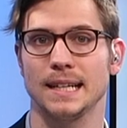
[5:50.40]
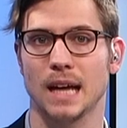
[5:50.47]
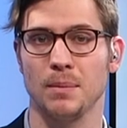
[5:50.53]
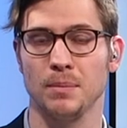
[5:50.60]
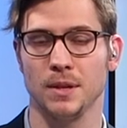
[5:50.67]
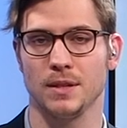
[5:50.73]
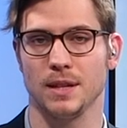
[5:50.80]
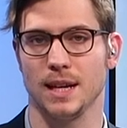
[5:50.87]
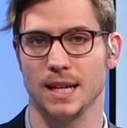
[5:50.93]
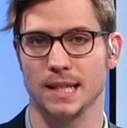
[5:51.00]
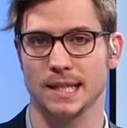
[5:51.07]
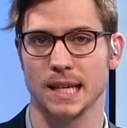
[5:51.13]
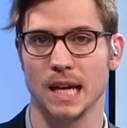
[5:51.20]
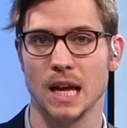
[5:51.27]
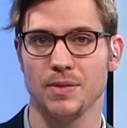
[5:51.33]
er damit
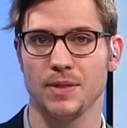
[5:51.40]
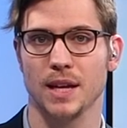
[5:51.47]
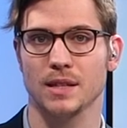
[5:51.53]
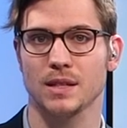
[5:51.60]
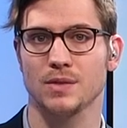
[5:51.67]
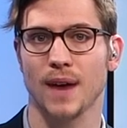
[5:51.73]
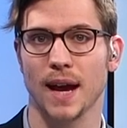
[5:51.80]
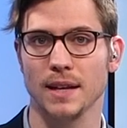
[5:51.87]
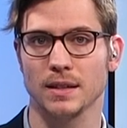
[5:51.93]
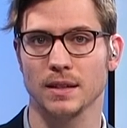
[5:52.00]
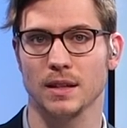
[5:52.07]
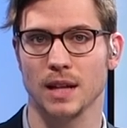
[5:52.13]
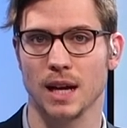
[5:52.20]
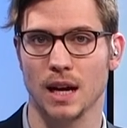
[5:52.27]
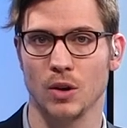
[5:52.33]
erst der
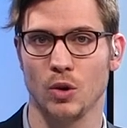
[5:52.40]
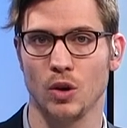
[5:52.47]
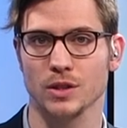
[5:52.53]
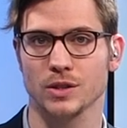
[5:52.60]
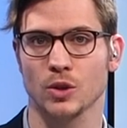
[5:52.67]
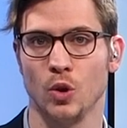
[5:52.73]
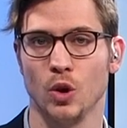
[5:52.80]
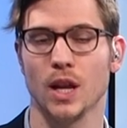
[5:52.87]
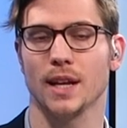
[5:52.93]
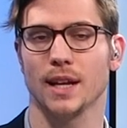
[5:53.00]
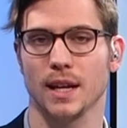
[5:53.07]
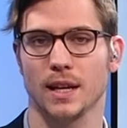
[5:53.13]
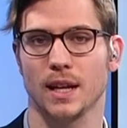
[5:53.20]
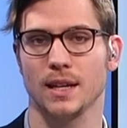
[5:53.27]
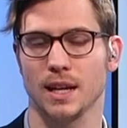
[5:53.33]
zweite nach Horst Köhler,
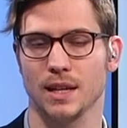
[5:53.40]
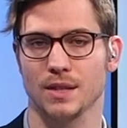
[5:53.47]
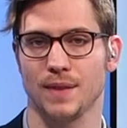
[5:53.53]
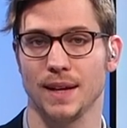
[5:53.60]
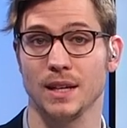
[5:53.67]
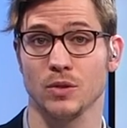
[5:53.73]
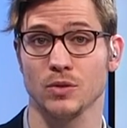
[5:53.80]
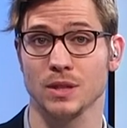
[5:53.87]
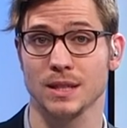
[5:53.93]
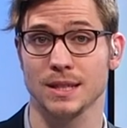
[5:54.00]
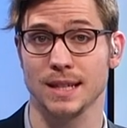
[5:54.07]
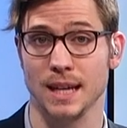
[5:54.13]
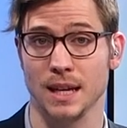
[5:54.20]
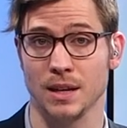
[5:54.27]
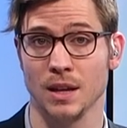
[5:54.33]
der dann ja
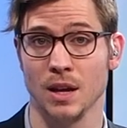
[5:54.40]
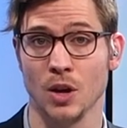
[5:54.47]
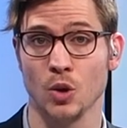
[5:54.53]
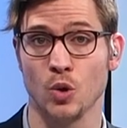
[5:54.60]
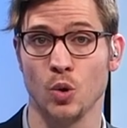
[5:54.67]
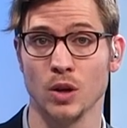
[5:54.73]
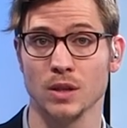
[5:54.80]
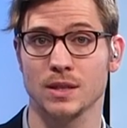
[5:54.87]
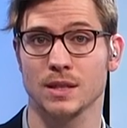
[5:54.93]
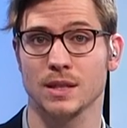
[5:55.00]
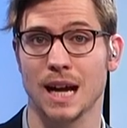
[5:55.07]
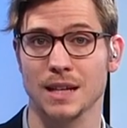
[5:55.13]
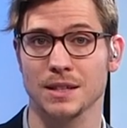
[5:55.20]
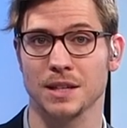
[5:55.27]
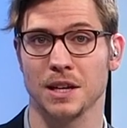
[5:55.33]
2010, kurz
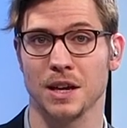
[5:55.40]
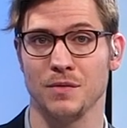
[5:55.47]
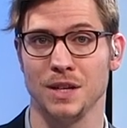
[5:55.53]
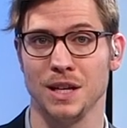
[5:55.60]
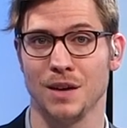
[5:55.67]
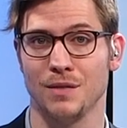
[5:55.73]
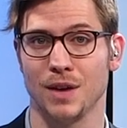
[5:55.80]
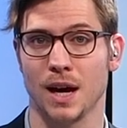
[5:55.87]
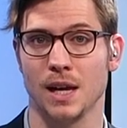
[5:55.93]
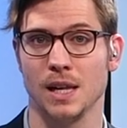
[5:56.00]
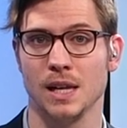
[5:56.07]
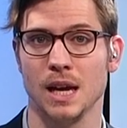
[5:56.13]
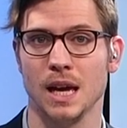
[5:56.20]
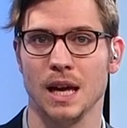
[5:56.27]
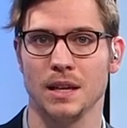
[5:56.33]
nach seiner
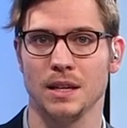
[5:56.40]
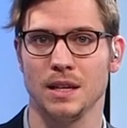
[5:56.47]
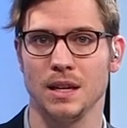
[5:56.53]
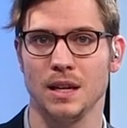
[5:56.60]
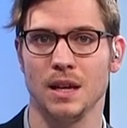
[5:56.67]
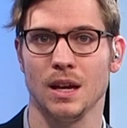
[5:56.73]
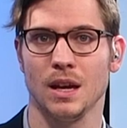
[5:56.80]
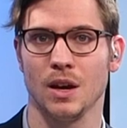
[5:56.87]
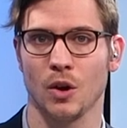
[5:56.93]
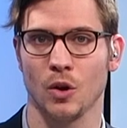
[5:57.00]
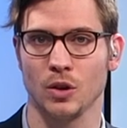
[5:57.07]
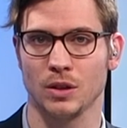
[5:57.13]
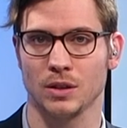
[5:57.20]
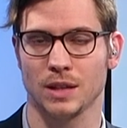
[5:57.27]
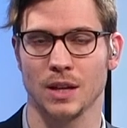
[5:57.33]
Wiederwahl, die,
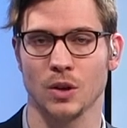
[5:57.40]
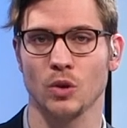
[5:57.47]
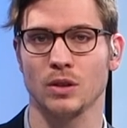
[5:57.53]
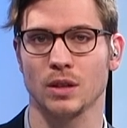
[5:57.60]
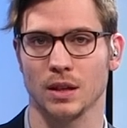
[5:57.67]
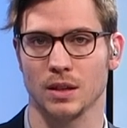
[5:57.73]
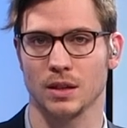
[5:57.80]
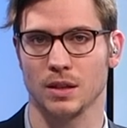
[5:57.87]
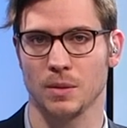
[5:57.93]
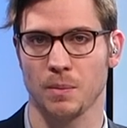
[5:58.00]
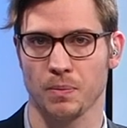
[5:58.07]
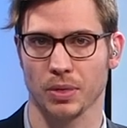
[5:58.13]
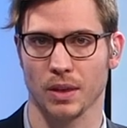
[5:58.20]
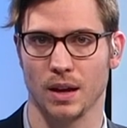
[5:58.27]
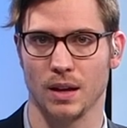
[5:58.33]
den Rücktritt
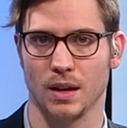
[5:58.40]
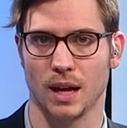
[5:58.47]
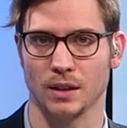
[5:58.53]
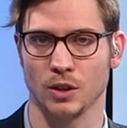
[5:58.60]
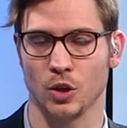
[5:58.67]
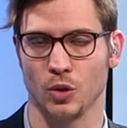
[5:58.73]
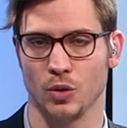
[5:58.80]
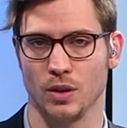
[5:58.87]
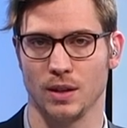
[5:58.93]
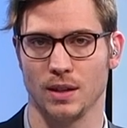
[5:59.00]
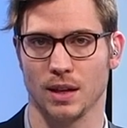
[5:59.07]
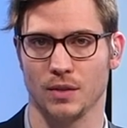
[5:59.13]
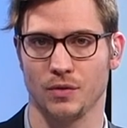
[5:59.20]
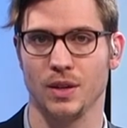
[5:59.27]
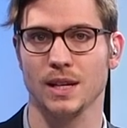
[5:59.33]
äh,
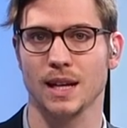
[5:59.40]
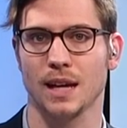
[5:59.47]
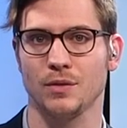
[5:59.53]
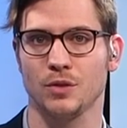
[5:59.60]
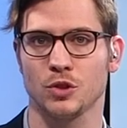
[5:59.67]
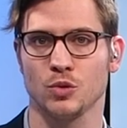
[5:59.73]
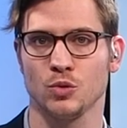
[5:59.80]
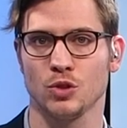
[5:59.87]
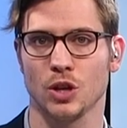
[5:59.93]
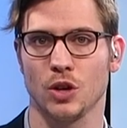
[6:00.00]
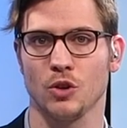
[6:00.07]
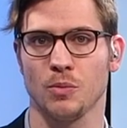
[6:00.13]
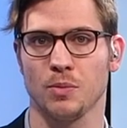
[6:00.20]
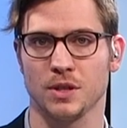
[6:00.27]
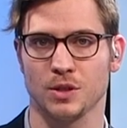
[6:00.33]
angekündigt hat. Vielen Dank fürs
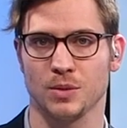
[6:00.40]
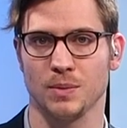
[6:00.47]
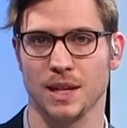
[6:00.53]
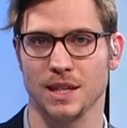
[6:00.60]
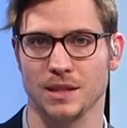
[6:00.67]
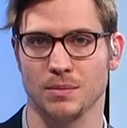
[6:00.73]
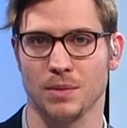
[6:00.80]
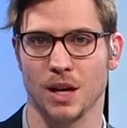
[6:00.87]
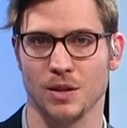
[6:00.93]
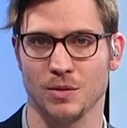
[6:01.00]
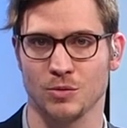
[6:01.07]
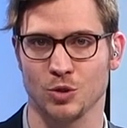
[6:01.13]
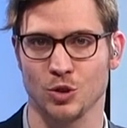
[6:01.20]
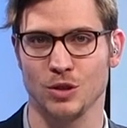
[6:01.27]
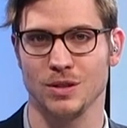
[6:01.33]
Zuschauen und bis zum nächsten Mal.
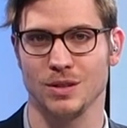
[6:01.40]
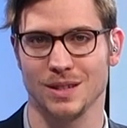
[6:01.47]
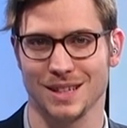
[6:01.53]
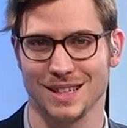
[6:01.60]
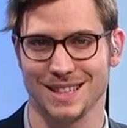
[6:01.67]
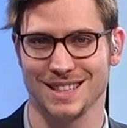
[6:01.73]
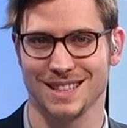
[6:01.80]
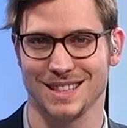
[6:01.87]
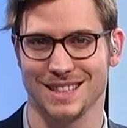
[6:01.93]
Tschüss.